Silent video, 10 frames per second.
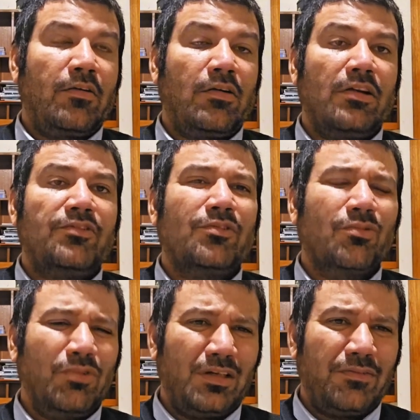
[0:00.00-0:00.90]
कॉलेज
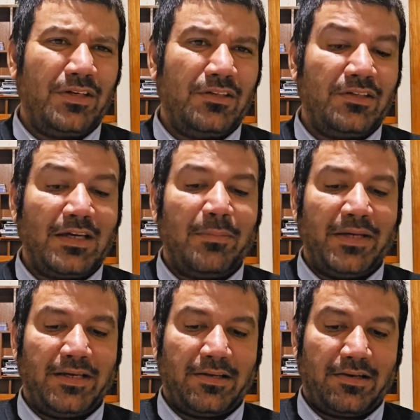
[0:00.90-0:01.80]
स्कूल की फ़ीस ये
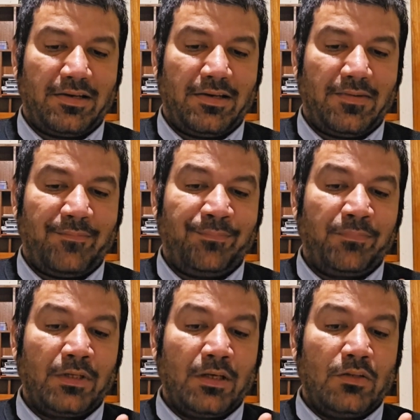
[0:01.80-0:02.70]
पे कर रहे हैं
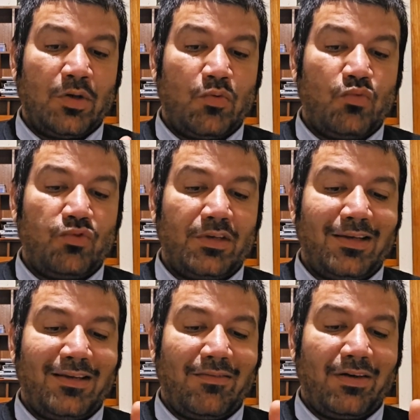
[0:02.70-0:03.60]
तो
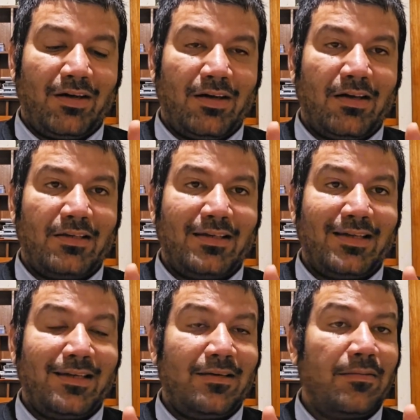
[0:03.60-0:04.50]
उसके अलावा अगर
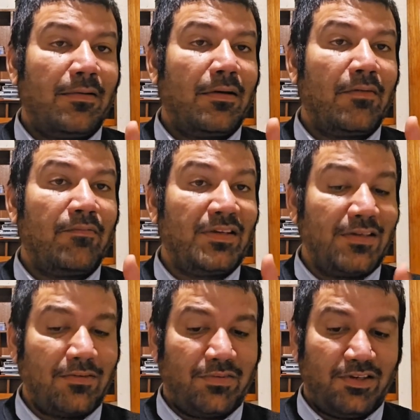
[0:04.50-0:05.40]
ये
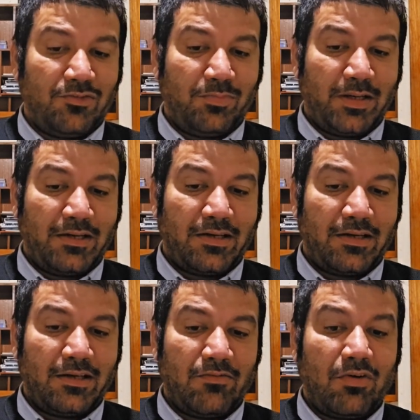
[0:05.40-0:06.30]
वीज़ा फ़ीस पे
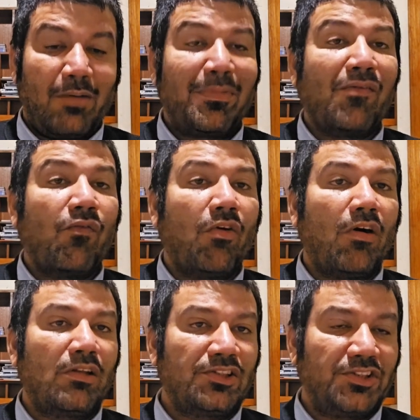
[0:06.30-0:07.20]
करनी है वहाँ पे
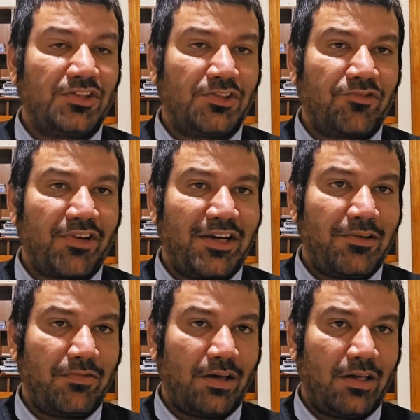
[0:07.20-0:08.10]
वॉल
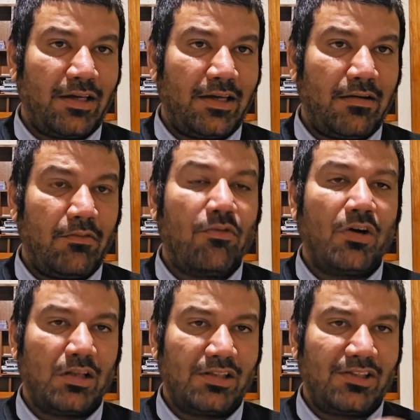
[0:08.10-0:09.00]
स्ट्रीट वाले हैं
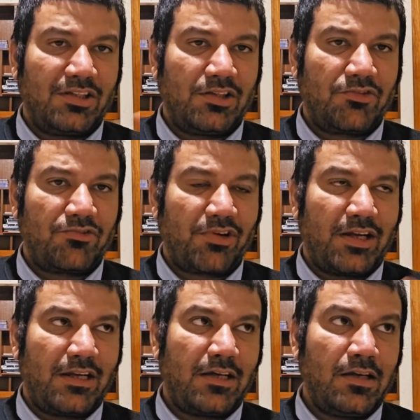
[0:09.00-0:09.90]
वॉल्स
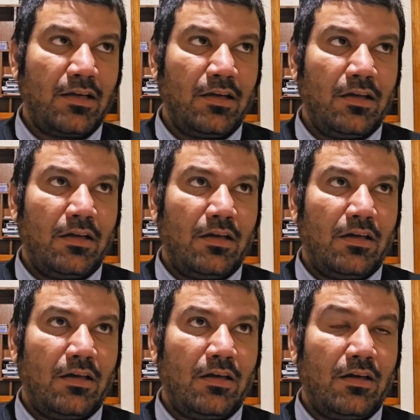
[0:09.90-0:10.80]
स्ट्रीट
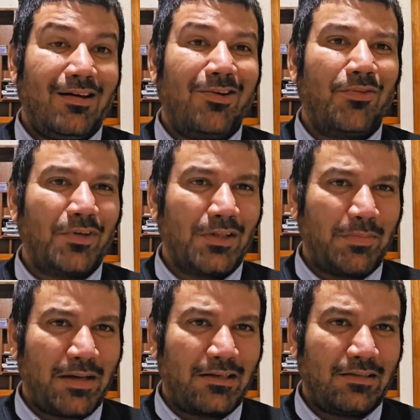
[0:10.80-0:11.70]
ऑल ओवर
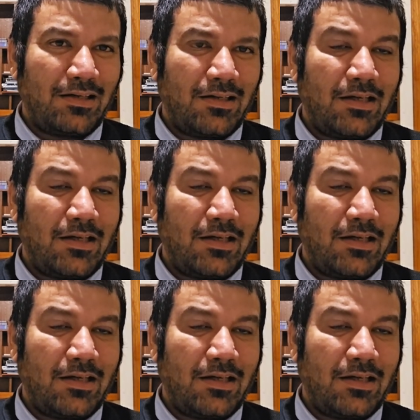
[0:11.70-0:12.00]
द पाकिस्तान